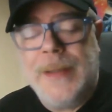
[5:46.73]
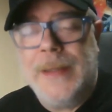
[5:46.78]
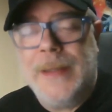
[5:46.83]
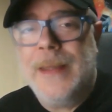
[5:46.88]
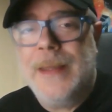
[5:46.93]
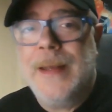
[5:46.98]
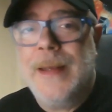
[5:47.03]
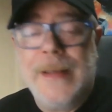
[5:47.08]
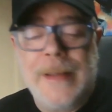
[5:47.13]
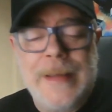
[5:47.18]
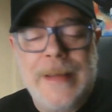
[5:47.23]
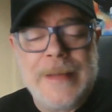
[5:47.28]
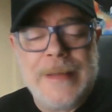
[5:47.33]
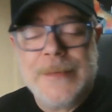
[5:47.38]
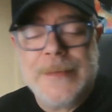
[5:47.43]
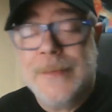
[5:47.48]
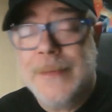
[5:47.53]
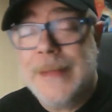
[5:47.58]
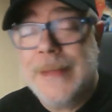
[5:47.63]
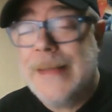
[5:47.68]
Y en el
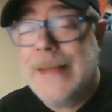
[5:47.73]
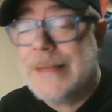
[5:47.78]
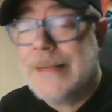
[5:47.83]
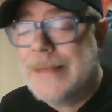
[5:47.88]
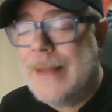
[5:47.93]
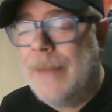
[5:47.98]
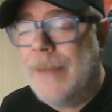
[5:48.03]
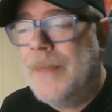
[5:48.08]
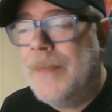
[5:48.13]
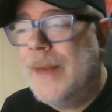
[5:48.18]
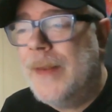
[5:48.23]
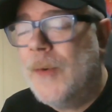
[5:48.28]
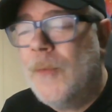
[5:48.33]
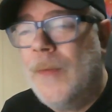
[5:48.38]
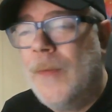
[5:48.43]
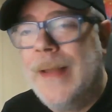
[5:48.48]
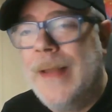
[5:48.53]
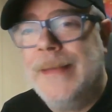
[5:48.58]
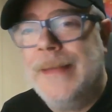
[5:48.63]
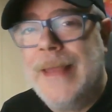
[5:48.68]
caso de esta
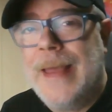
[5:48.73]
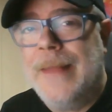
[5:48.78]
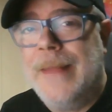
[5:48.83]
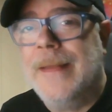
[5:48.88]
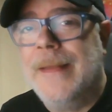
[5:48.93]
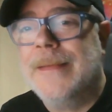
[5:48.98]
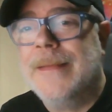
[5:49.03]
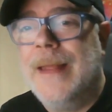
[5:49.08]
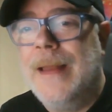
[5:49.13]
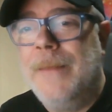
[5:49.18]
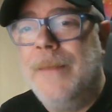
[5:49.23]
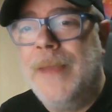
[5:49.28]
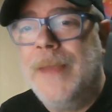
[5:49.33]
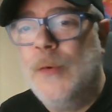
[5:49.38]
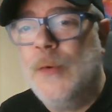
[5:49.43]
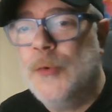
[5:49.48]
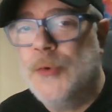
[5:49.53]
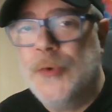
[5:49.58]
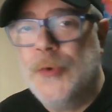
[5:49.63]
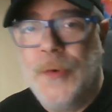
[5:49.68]
película, ya desde el
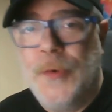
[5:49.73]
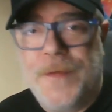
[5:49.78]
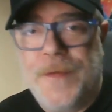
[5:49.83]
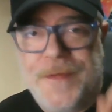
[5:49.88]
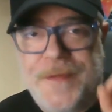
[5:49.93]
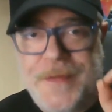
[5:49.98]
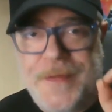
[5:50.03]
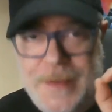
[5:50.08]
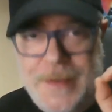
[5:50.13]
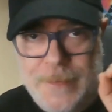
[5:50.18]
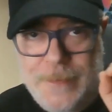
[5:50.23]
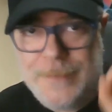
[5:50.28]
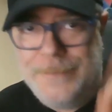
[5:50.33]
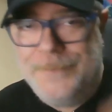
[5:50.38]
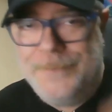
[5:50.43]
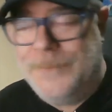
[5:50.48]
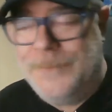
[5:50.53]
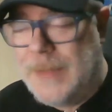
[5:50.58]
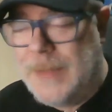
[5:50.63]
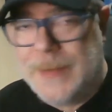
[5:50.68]
minuto cero,
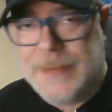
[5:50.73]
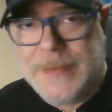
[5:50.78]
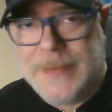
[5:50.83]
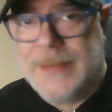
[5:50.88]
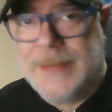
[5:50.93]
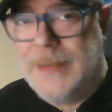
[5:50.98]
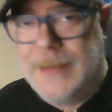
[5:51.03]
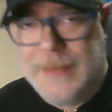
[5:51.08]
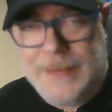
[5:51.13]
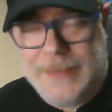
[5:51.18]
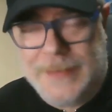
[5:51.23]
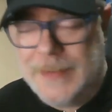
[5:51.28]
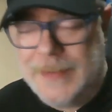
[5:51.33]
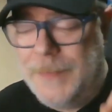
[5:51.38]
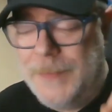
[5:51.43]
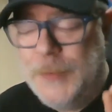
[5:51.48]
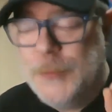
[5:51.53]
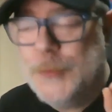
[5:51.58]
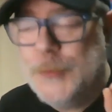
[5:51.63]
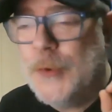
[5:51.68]
eh, sí, sí, desde el
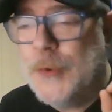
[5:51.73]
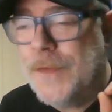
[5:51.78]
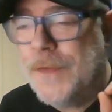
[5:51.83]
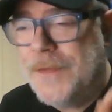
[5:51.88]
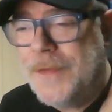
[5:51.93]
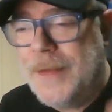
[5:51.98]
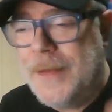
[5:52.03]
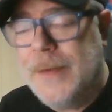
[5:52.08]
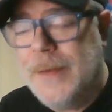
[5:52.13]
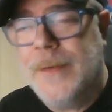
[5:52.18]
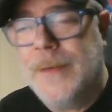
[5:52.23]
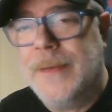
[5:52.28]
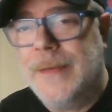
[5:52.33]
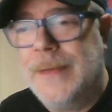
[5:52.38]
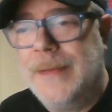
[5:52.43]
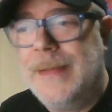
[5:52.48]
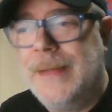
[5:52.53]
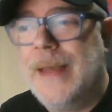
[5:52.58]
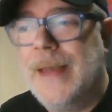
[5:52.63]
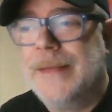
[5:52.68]
minuto cero,
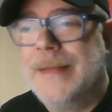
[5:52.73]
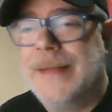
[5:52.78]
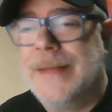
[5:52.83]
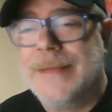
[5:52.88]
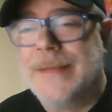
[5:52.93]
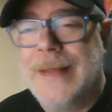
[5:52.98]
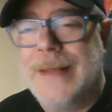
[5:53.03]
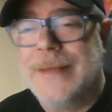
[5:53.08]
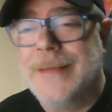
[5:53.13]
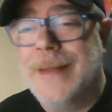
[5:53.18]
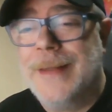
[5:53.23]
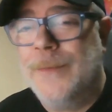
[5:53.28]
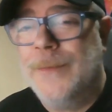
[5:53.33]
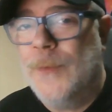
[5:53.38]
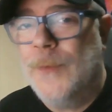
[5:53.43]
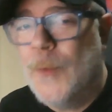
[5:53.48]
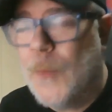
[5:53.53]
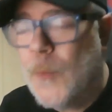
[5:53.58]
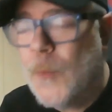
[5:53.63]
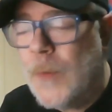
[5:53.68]
ya te estás
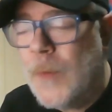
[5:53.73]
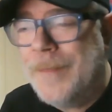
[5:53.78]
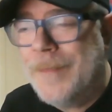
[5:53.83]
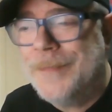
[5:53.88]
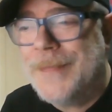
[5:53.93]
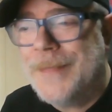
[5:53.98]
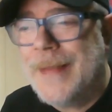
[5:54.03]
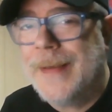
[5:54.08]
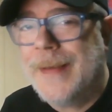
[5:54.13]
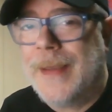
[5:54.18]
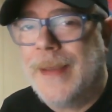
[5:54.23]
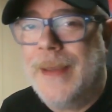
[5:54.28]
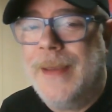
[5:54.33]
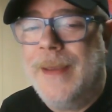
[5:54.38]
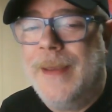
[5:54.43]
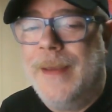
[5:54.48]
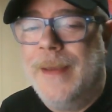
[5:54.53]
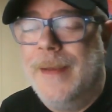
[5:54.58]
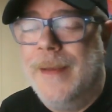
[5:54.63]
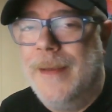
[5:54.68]
dando cuenta
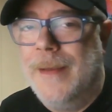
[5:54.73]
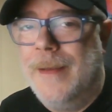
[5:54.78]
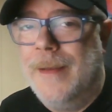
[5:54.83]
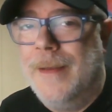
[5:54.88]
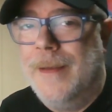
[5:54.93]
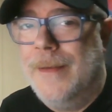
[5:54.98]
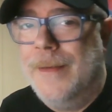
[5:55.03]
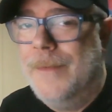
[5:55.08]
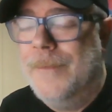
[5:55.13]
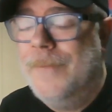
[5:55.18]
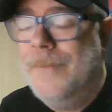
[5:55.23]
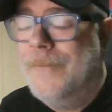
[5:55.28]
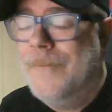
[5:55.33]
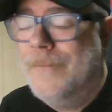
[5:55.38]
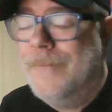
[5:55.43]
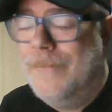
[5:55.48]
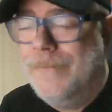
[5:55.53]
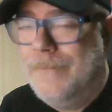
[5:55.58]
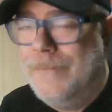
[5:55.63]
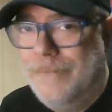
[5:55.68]
que eh,
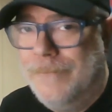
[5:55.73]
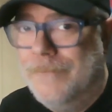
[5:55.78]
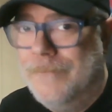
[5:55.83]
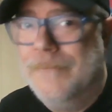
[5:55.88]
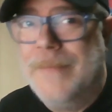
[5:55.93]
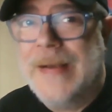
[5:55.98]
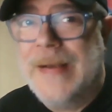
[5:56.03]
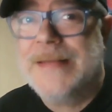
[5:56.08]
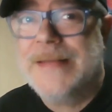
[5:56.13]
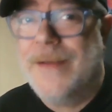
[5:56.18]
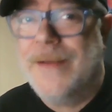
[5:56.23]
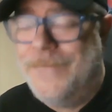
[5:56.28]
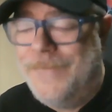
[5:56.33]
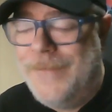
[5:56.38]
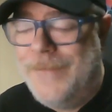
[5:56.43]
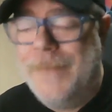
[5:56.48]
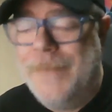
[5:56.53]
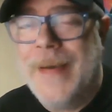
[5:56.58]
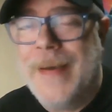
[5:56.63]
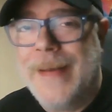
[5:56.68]
vas a
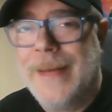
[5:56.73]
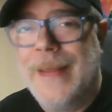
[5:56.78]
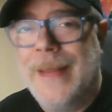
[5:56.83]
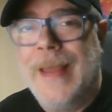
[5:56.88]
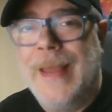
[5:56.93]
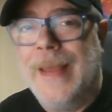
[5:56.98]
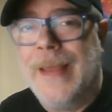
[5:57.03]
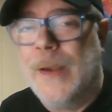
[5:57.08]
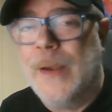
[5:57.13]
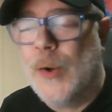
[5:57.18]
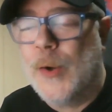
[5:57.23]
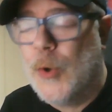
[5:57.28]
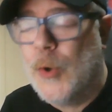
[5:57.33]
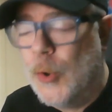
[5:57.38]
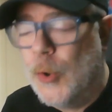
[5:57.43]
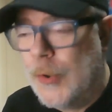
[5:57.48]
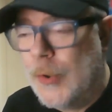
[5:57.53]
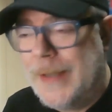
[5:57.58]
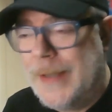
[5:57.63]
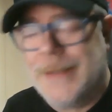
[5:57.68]
flipar en
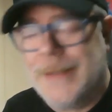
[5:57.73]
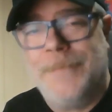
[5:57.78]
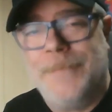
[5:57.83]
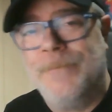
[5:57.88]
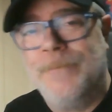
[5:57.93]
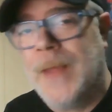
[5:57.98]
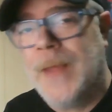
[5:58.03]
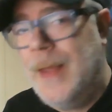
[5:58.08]
colores.